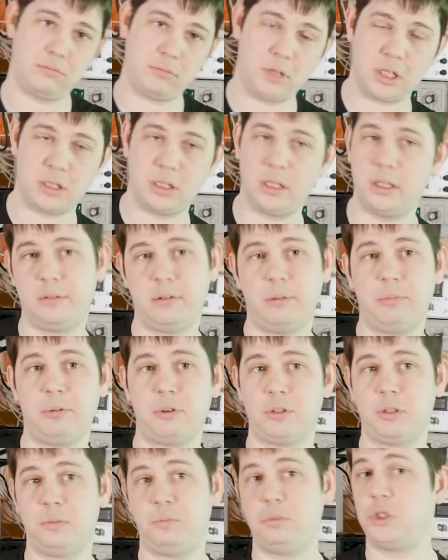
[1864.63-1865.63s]
Если есть
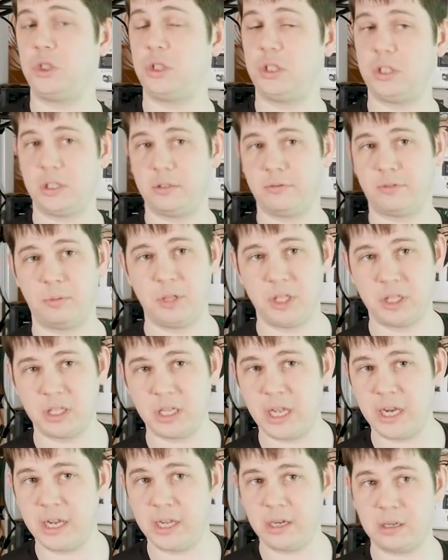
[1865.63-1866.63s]
вопросы, пишите их в
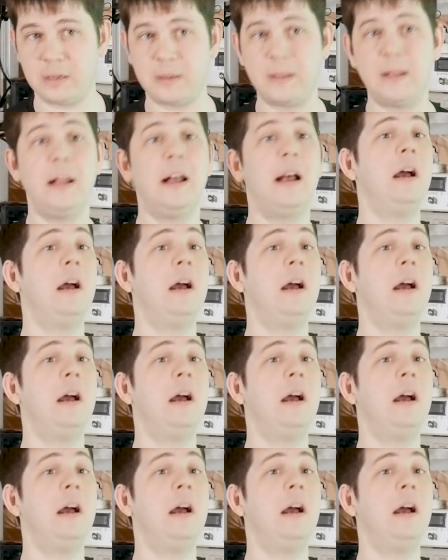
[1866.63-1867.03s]
комментариях.